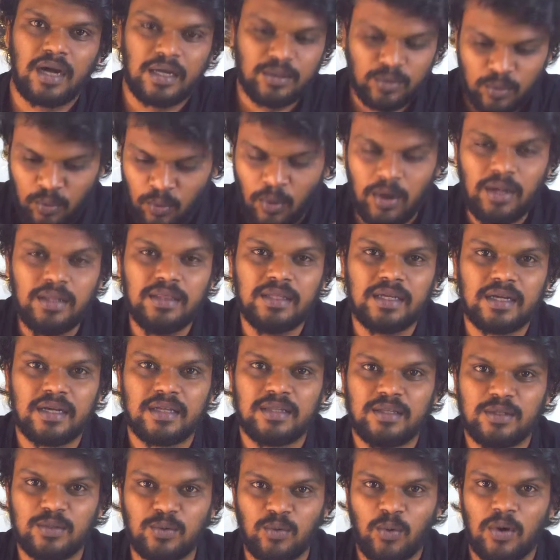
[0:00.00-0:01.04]
அது குழந்தைங்க
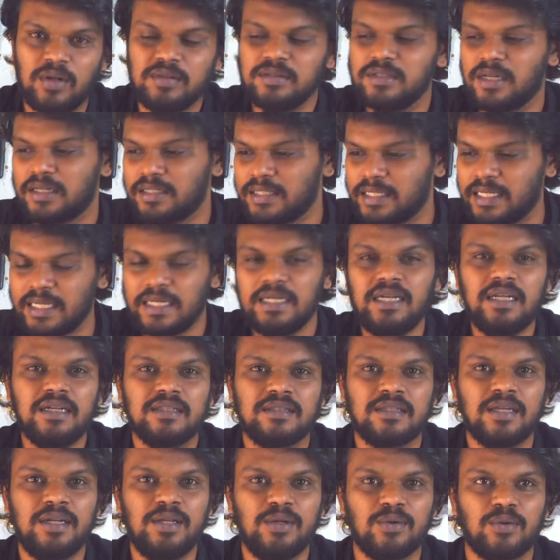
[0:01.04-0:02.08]
அது குழந்தை அதுக்கு என்ன
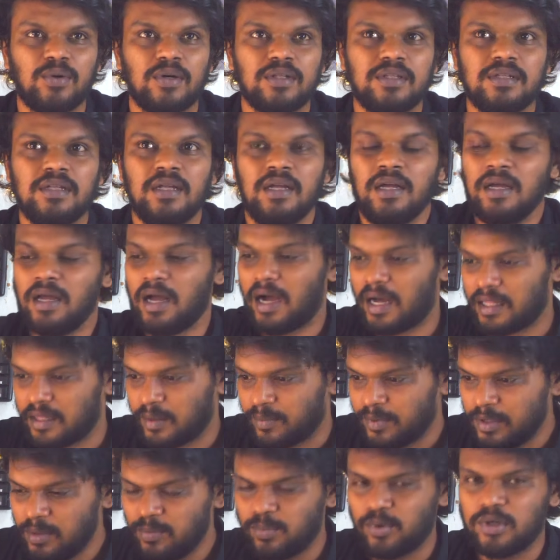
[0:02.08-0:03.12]
தெரியும் அது அது
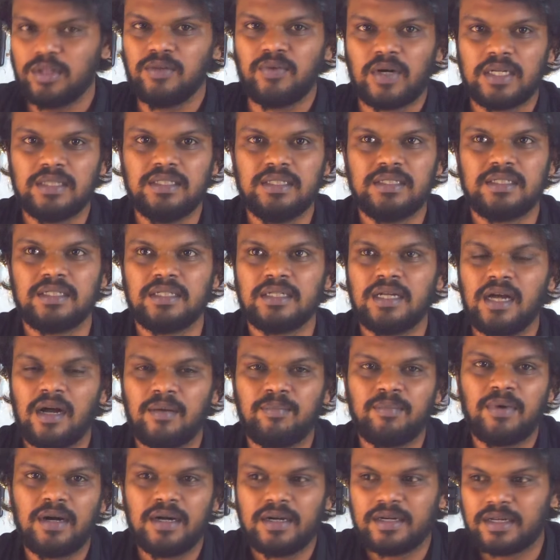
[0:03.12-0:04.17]
அப்போ தான் பிறந்து வளர்ந்துக்கிட்டு இருக்கு
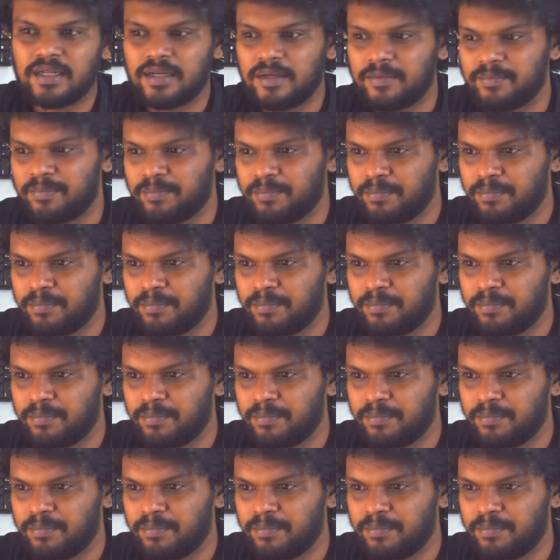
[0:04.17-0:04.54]
அம்மா கிட்ட